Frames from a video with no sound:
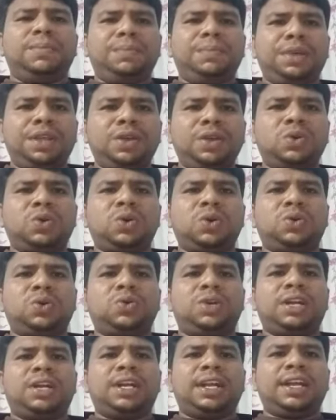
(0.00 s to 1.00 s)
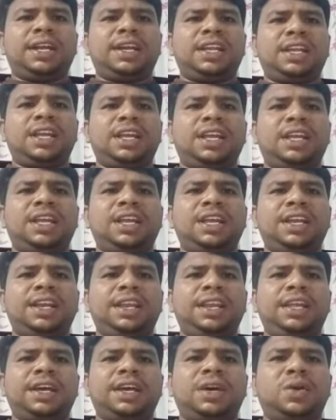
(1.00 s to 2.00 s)
మీరు కోరుకున్నట్లుగానే
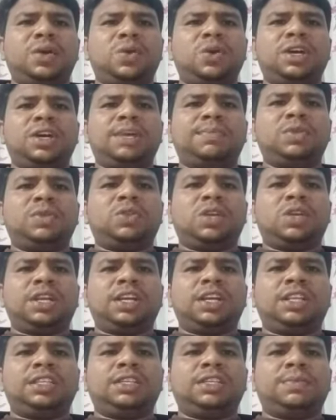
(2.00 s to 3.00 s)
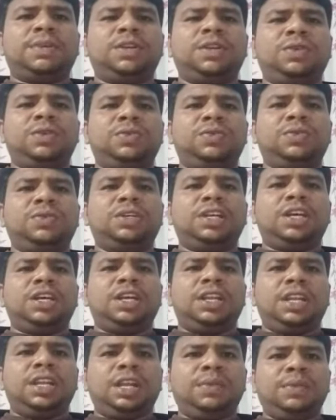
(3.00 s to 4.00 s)
నీ యొక్క రోగము తొలగించబడను
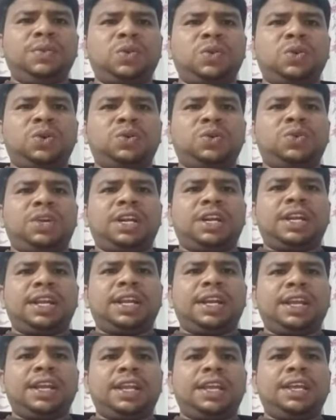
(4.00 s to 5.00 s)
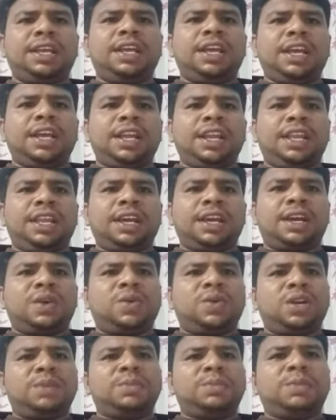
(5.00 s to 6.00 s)
నీవు కోరుకున్నట్లుగానే నీ యొక్క
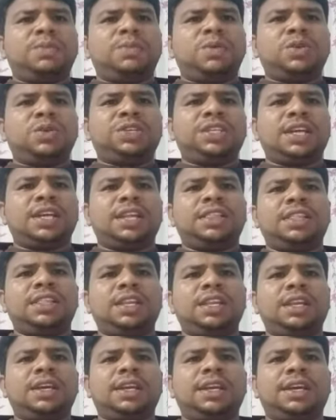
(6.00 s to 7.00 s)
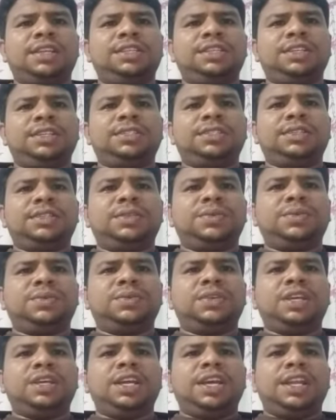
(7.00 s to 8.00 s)
కుటుంబంలో శాంతిని కలగజేసను
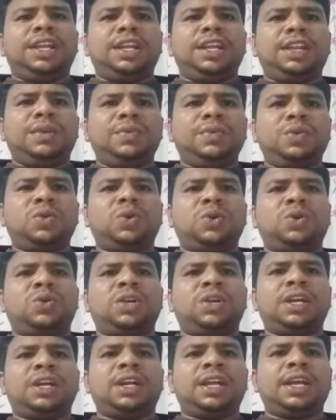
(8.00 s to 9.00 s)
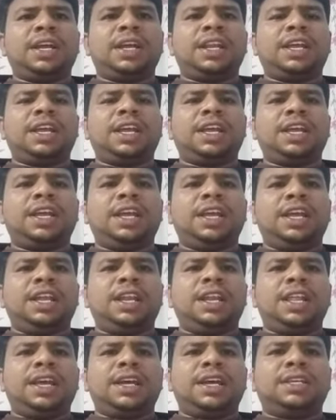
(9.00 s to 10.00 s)
నీవు కోరుకున్నట్లుగానే
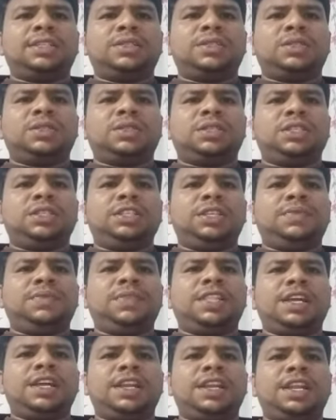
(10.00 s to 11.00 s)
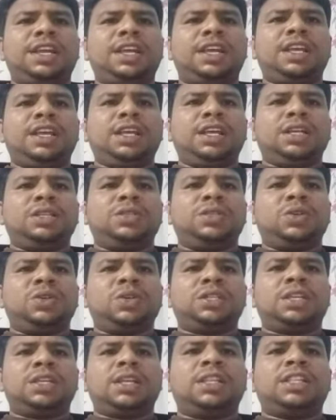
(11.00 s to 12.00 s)
నీ యొక్క జీవితాన్ని
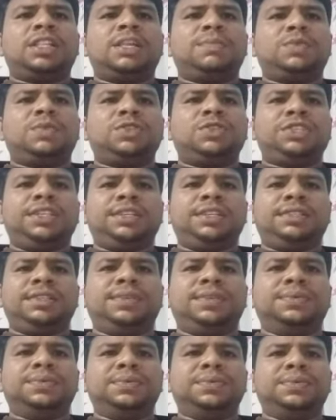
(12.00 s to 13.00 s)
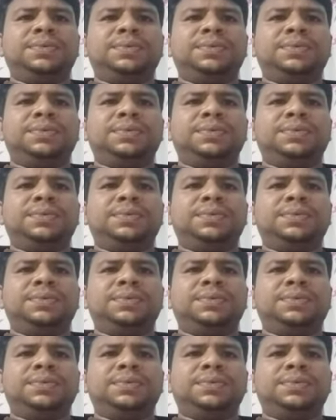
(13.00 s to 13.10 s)
సుఖశాంతము చేసెను